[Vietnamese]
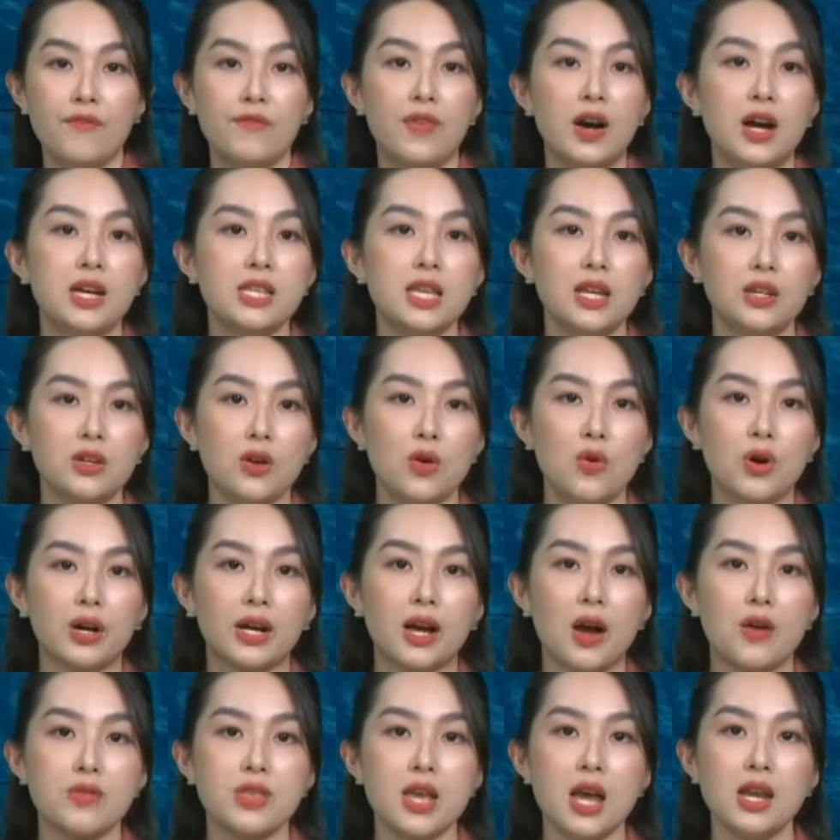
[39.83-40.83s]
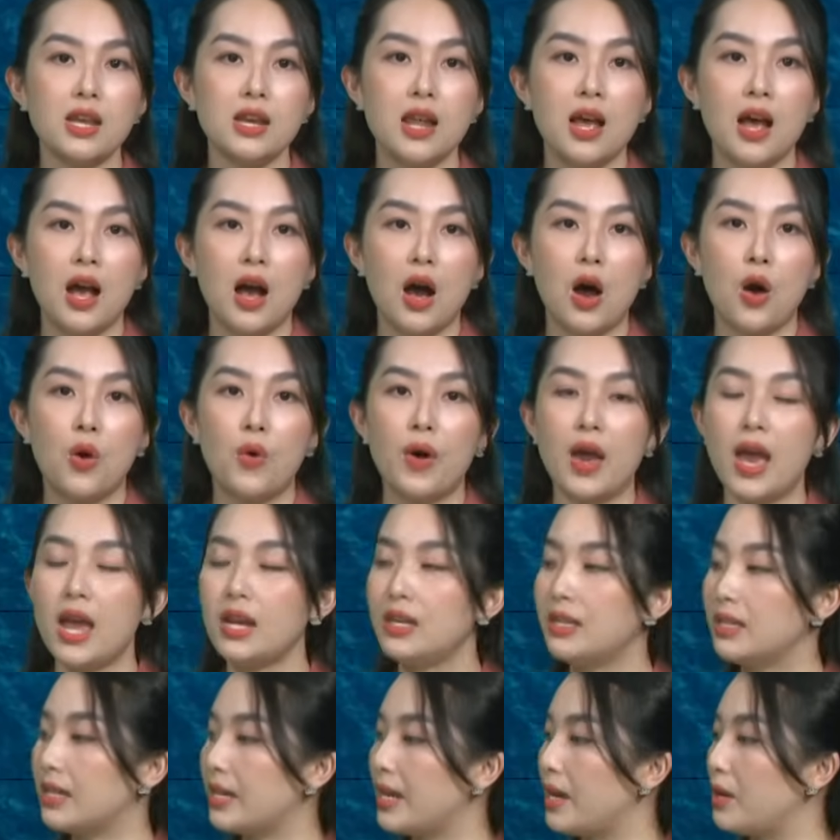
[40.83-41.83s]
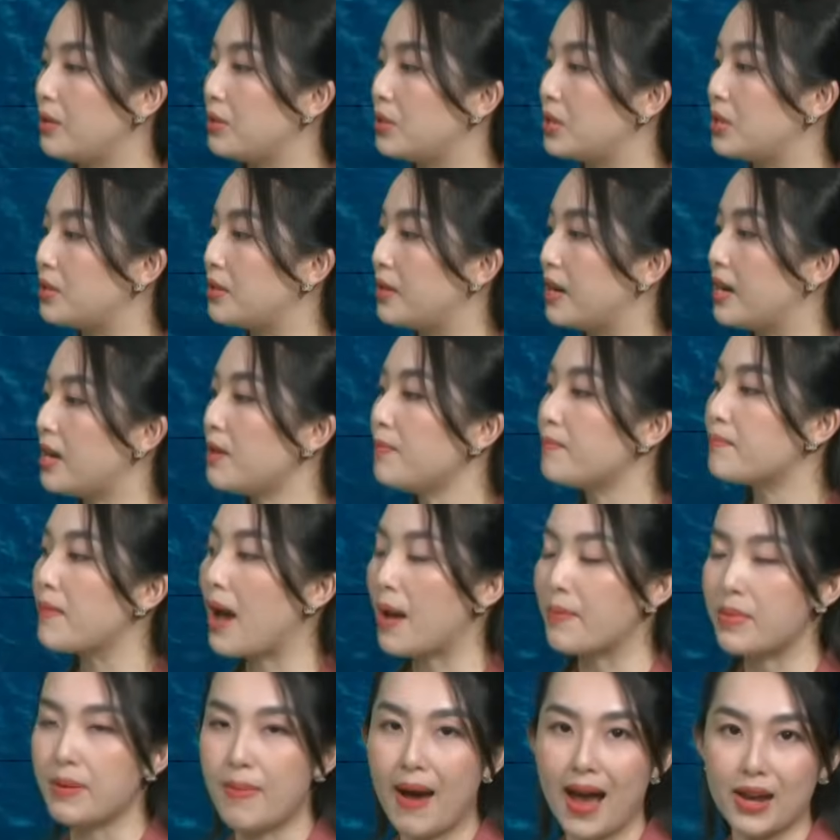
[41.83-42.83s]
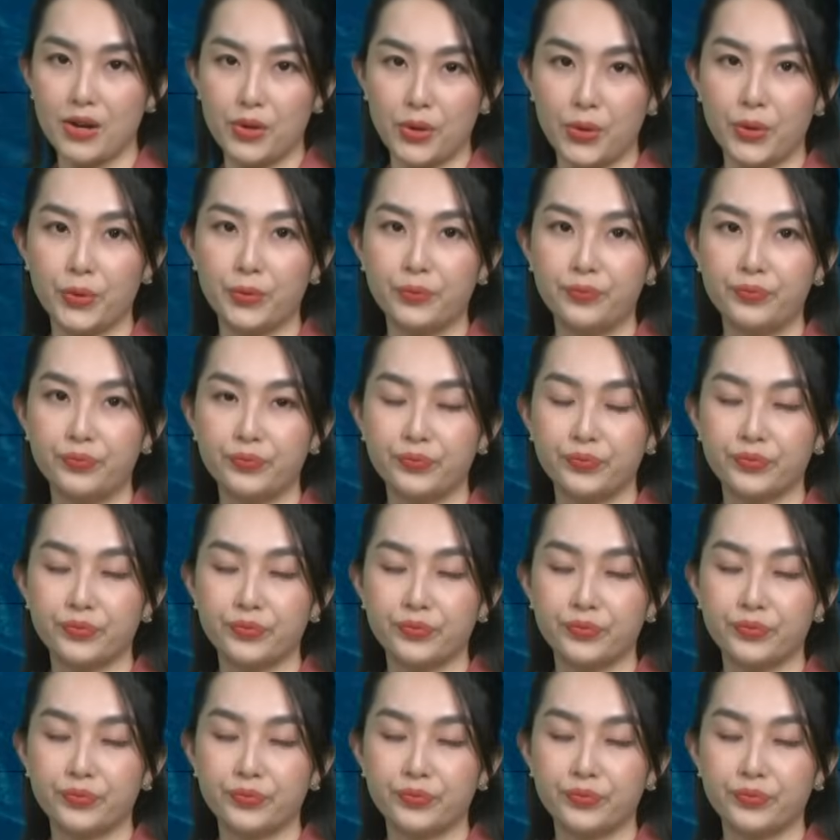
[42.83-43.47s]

với nhiệt độ cao nhất hầu hết đều dưới 33 độ.